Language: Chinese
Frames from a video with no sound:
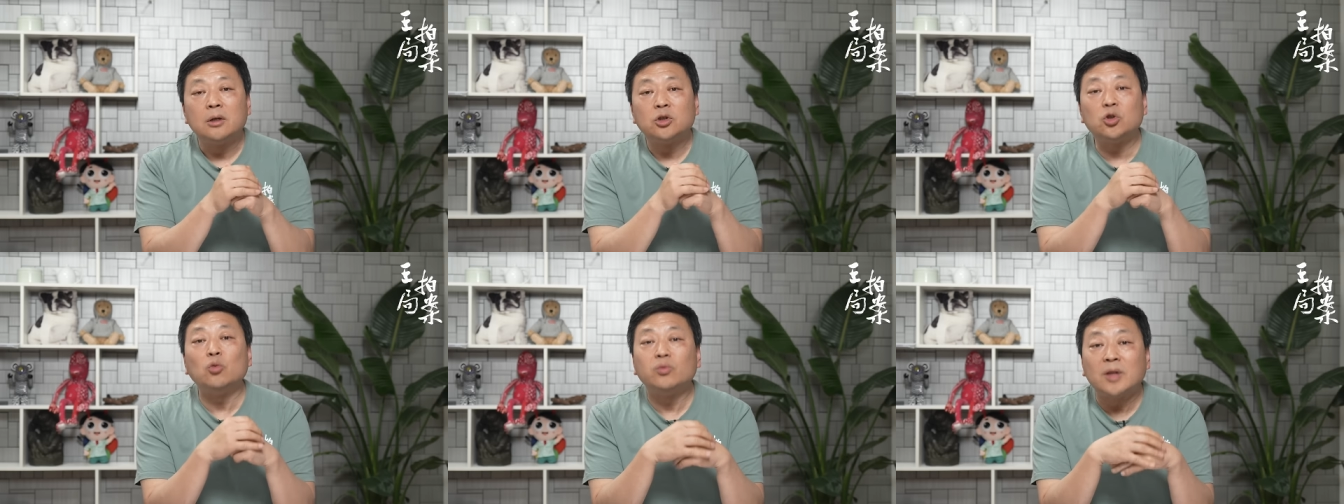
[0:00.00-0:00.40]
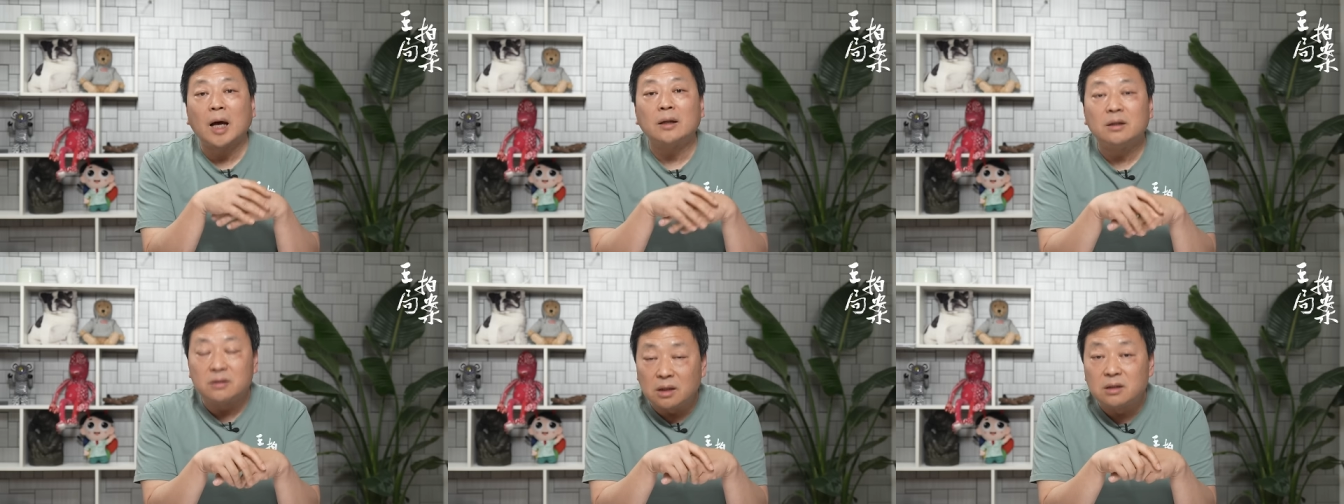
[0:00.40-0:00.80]
重
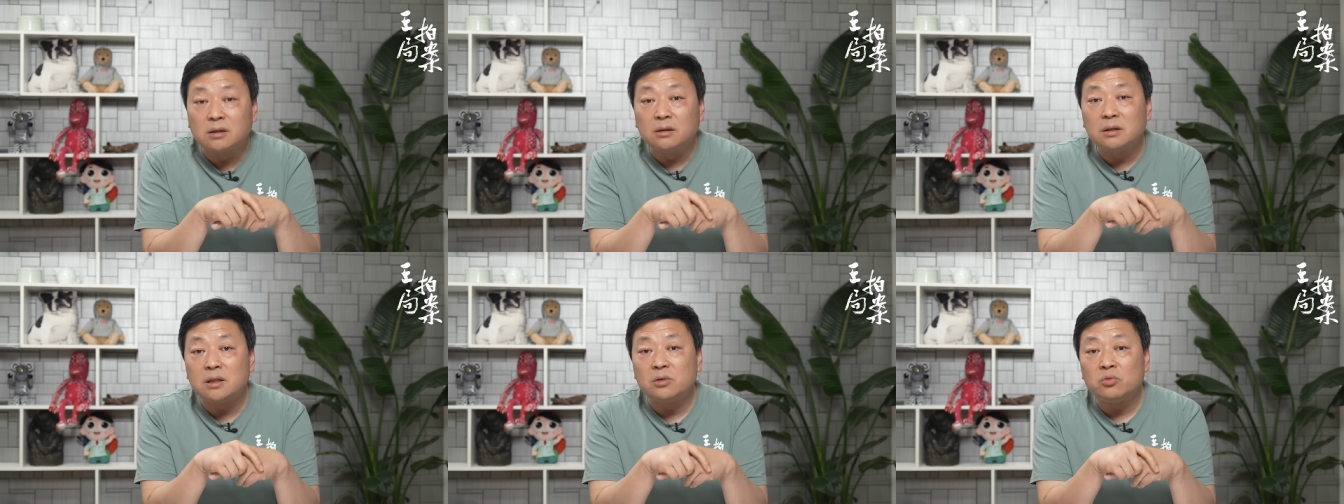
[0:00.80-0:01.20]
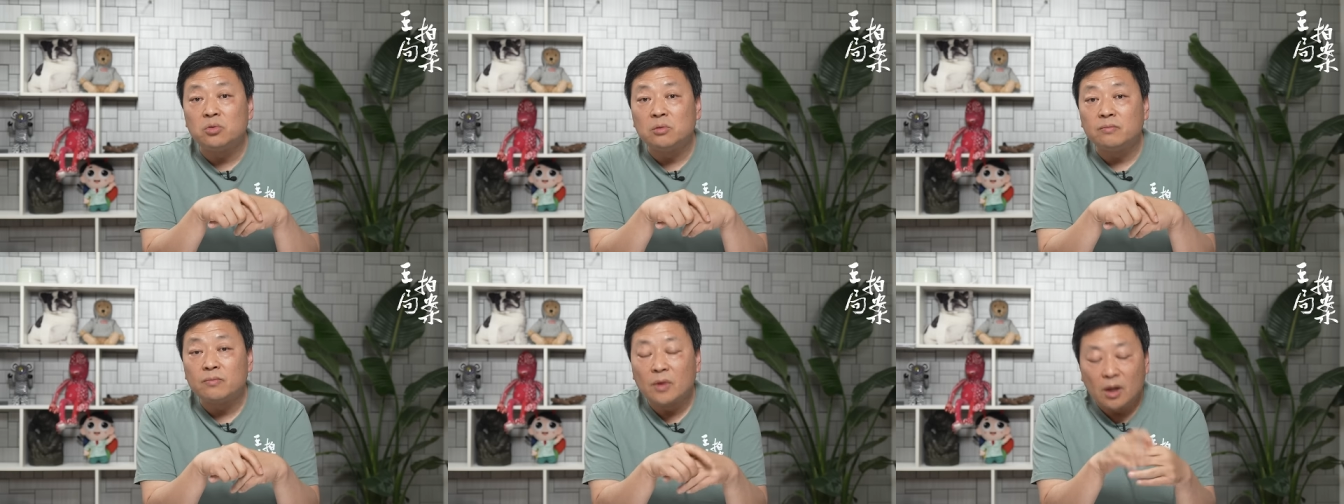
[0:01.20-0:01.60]
大的人生机
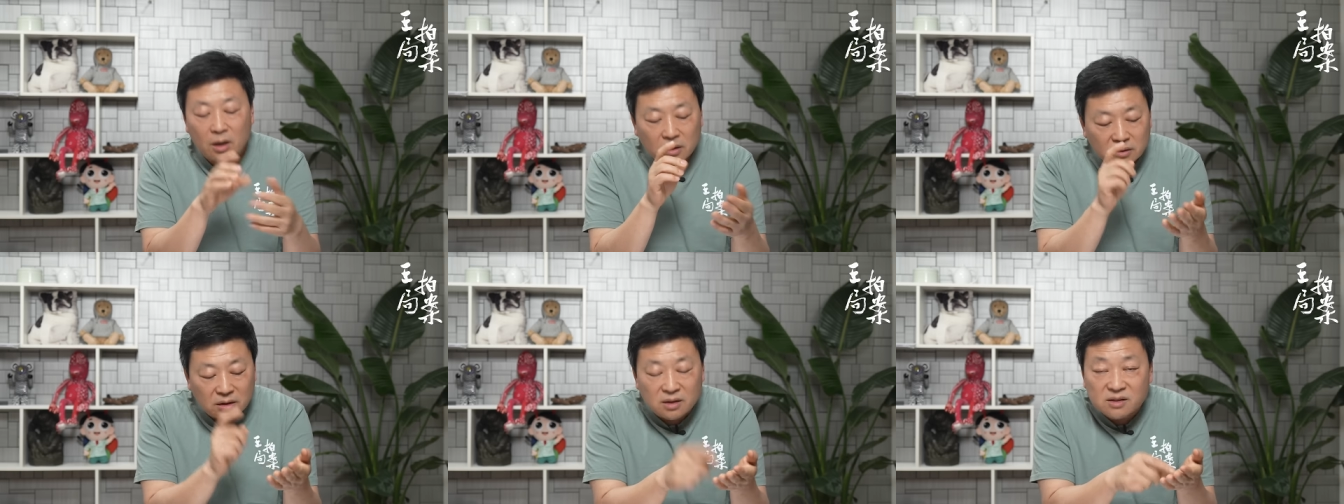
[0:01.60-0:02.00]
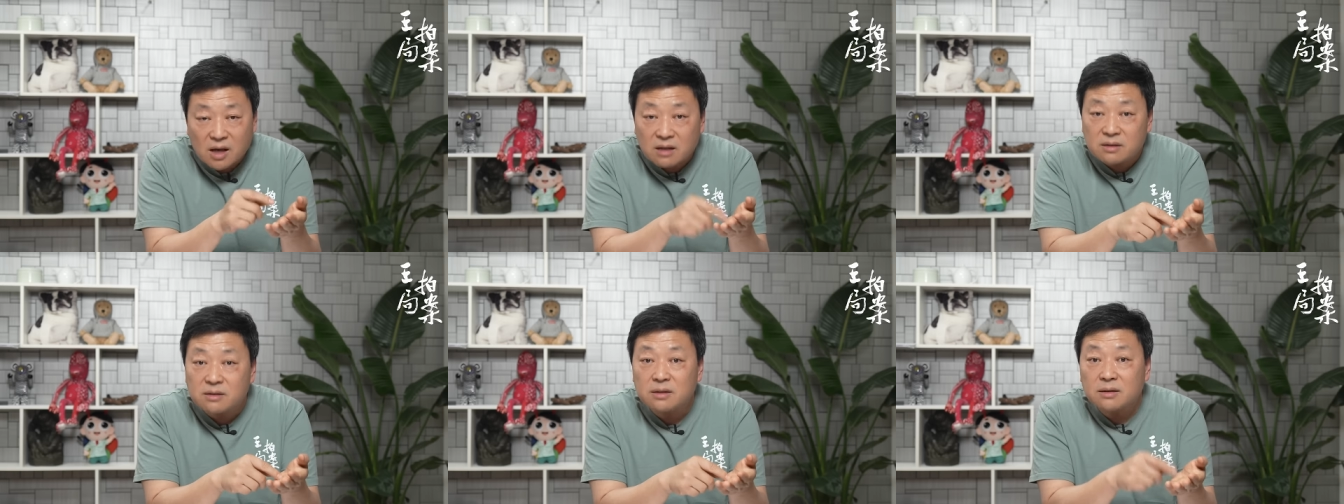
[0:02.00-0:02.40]
遇。第
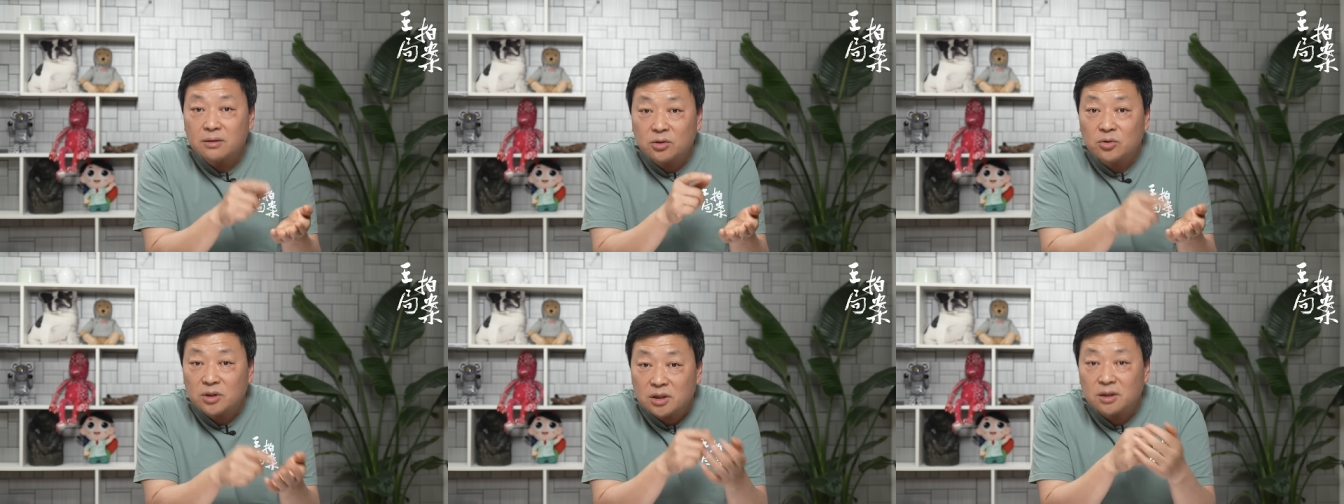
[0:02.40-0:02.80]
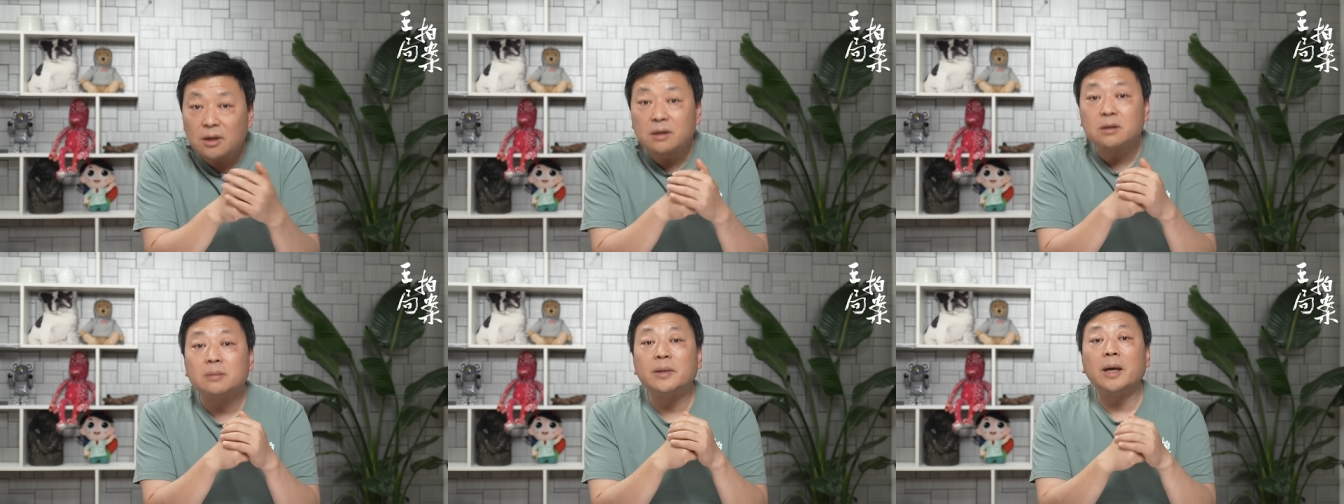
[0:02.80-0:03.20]
三次就是西
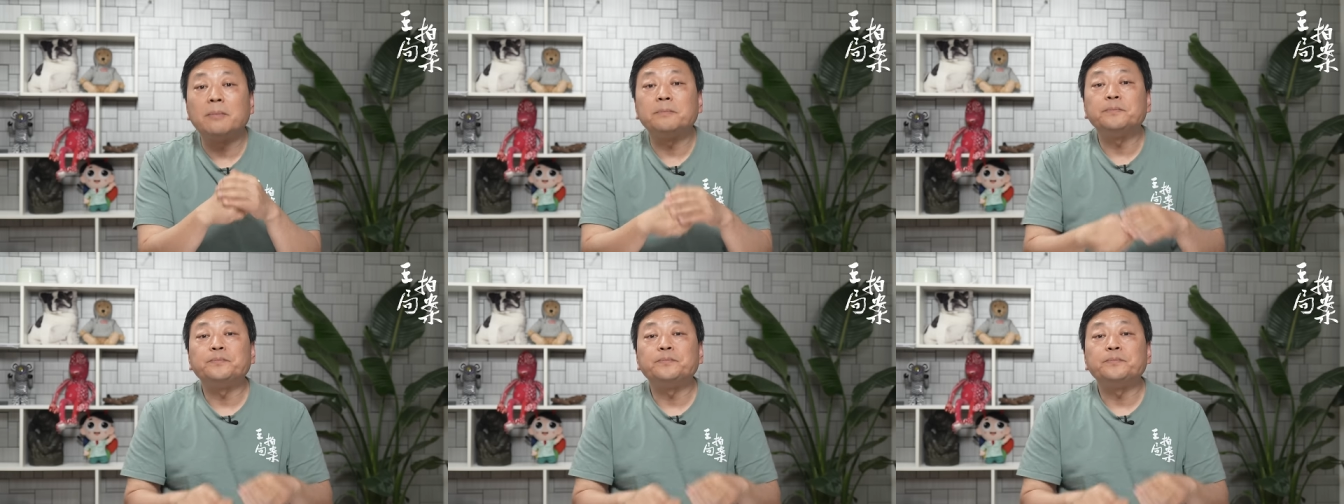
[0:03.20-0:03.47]
安事变。